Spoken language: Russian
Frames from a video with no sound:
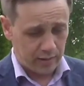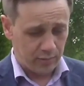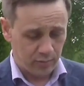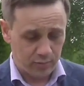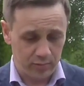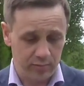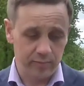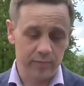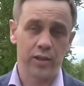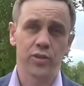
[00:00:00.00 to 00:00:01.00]
Ну,
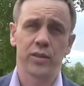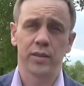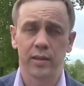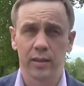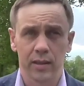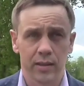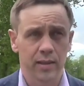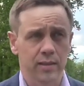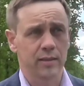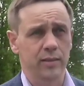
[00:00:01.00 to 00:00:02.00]
алчность для
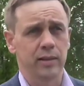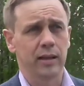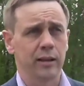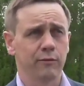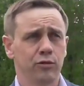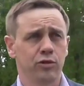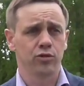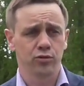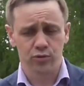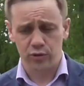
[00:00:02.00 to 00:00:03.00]
нас ни для кого не
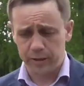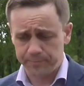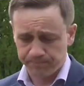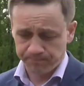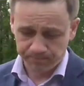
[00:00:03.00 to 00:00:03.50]
чужда.